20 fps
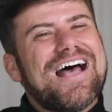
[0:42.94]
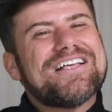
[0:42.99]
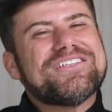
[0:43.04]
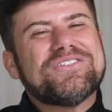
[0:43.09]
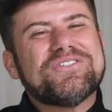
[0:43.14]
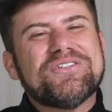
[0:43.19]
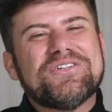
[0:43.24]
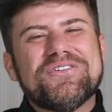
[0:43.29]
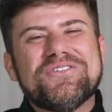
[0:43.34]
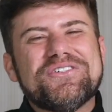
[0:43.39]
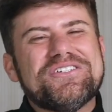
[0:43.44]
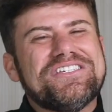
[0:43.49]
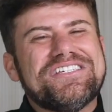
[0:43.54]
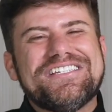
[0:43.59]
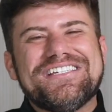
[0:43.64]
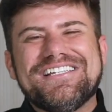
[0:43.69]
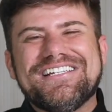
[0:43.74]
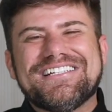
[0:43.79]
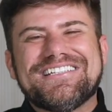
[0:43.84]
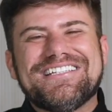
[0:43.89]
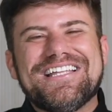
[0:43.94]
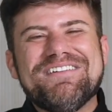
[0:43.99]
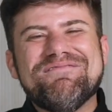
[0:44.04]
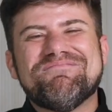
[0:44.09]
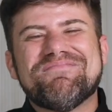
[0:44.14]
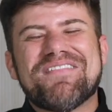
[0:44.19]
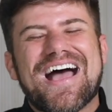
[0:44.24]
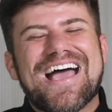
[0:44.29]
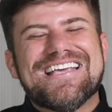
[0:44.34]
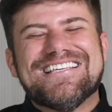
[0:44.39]
astrologia tem
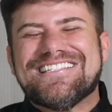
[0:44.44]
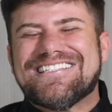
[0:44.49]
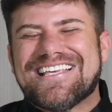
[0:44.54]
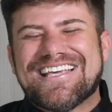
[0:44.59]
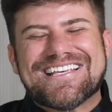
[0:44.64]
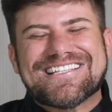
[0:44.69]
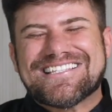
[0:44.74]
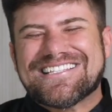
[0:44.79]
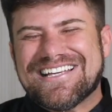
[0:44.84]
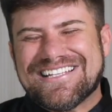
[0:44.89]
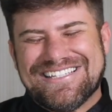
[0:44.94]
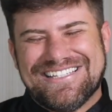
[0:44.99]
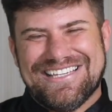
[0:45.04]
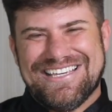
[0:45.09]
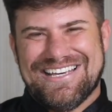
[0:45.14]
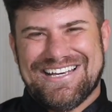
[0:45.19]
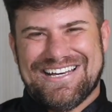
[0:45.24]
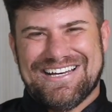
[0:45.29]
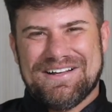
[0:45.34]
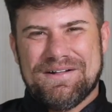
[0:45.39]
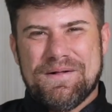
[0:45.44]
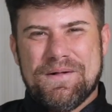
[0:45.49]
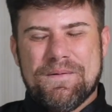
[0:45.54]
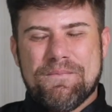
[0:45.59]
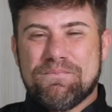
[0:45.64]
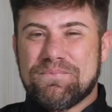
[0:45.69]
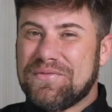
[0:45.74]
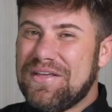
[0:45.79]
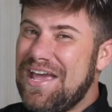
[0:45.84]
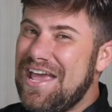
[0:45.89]
mais essa dica.
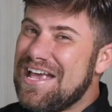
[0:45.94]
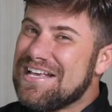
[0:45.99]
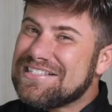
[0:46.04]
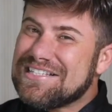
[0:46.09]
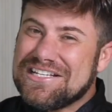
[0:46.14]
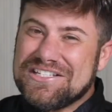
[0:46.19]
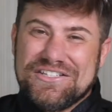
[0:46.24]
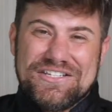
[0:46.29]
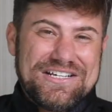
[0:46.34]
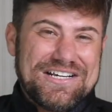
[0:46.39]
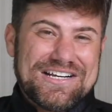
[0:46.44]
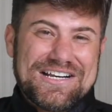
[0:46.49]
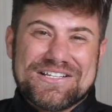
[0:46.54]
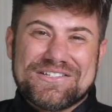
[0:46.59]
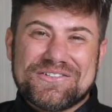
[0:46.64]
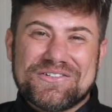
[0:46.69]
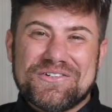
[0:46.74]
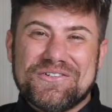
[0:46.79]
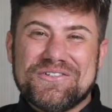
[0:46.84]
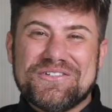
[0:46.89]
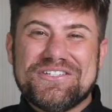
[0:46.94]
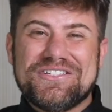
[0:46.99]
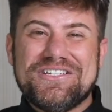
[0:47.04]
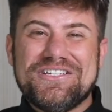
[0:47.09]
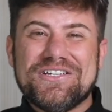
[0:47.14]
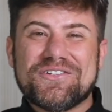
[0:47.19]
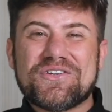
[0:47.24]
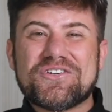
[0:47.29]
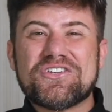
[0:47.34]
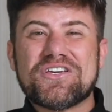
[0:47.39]
Essa dica na
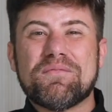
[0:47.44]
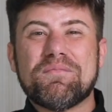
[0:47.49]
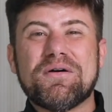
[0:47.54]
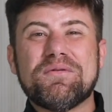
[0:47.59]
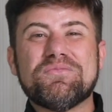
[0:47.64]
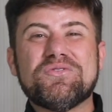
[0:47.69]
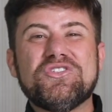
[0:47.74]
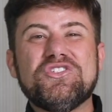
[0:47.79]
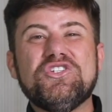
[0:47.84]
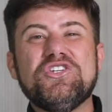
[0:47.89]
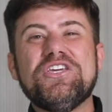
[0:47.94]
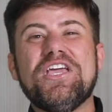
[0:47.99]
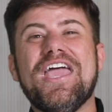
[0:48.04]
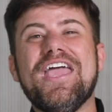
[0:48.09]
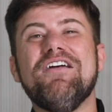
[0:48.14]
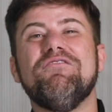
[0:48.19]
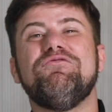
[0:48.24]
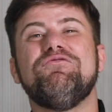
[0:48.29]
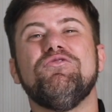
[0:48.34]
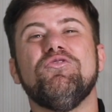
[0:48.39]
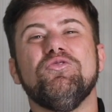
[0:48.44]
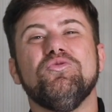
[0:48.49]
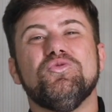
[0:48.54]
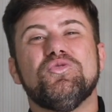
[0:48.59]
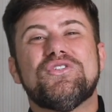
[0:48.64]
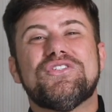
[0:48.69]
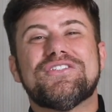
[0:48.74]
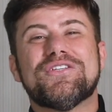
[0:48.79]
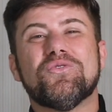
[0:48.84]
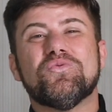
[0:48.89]
astrologia nós chamamos de
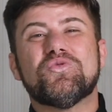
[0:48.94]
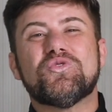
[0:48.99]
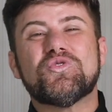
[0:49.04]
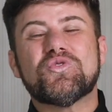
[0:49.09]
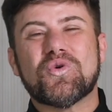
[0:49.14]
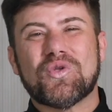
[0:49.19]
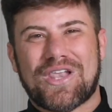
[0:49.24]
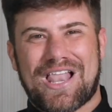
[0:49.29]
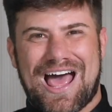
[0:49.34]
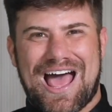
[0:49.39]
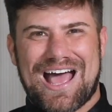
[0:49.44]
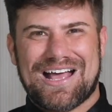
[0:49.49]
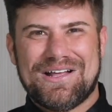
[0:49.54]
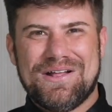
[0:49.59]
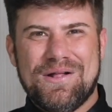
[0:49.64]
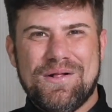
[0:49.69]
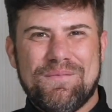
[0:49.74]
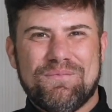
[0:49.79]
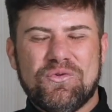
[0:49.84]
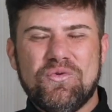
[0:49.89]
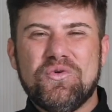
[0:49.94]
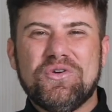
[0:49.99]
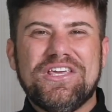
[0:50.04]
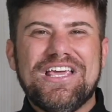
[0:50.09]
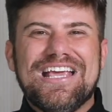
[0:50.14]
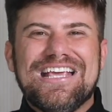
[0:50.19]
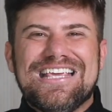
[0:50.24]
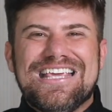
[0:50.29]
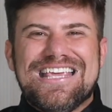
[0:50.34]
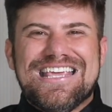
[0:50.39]
revolução solar. O
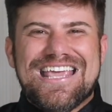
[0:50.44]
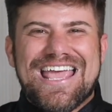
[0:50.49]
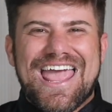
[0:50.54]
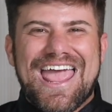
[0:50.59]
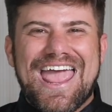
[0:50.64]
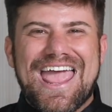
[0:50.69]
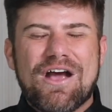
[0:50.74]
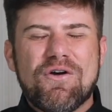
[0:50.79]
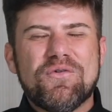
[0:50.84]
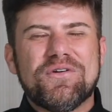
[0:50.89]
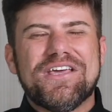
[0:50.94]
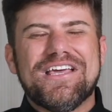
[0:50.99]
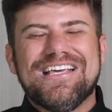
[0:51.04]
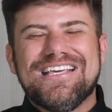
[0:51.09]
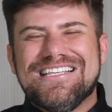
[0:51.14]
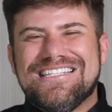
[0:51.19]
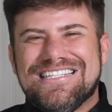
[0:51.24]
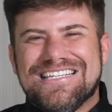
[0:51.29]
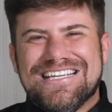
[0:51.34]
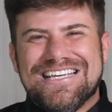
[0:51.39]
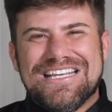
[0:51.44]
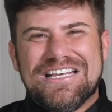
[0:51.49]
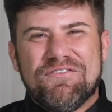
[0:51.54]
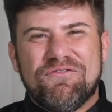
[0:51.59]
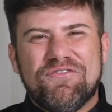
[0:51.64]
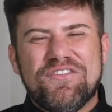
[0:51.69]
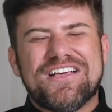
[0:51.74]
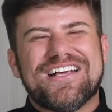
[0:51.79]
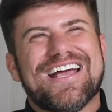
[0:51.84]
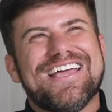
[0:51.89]
que que é? O que que
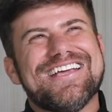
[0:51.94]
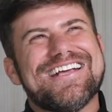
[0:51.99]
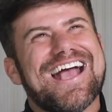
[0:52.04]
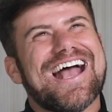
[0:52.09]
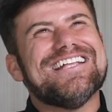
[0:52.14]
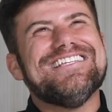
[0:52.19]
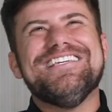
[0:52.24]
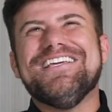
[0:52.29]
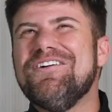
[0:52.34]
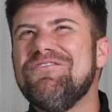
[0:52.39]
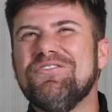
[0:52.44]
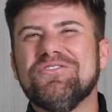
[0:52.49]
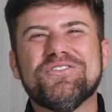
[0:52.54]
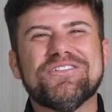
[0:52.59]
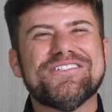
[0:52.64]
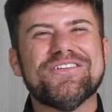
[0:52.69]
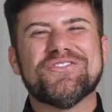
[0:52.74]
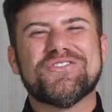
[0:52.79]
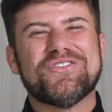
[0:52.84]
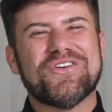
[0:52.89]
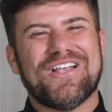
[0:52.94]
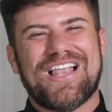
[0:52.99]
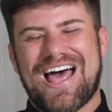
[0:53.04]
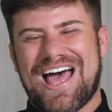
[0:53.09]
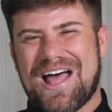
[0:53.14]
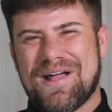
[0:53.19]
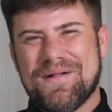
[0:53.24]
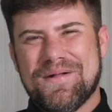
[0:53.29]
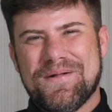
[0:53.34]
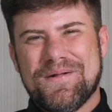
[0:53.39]
significa, Ricardinho, revolução
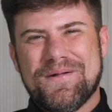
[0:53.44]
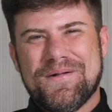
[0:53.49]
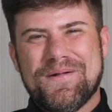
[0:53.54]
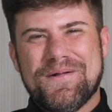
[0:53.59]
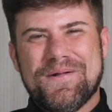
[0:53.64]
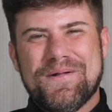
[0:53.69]
solar?